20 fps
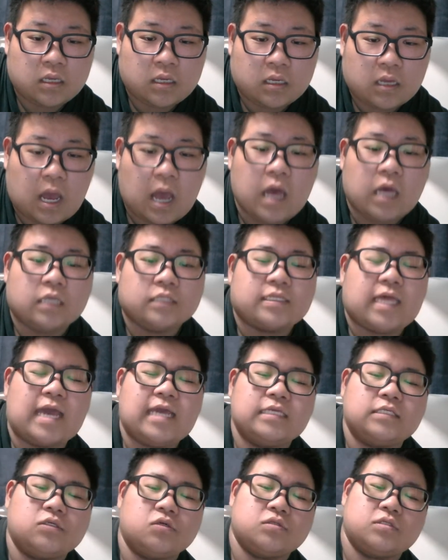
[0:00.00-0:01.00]
あ
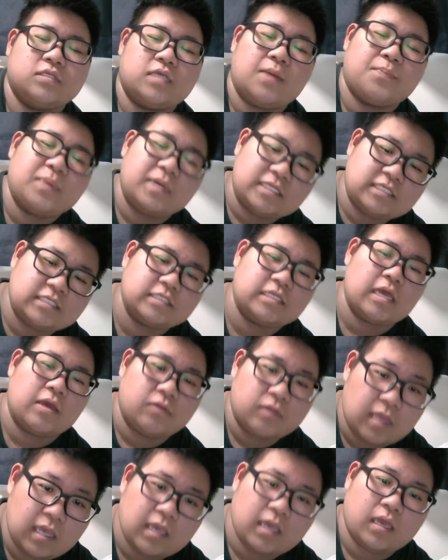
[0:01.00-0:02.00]
対象数やっぱ1だよ
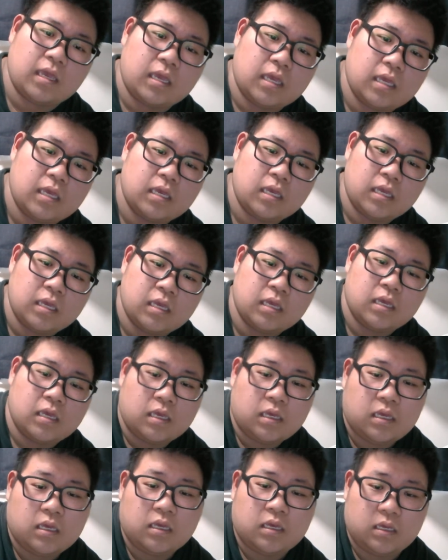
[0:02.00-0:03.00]
ね
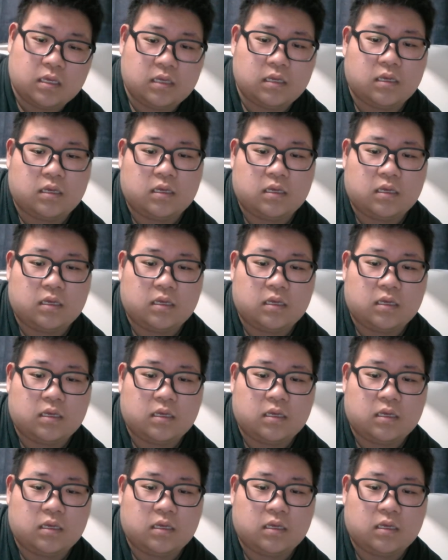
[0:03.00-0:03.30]
うんい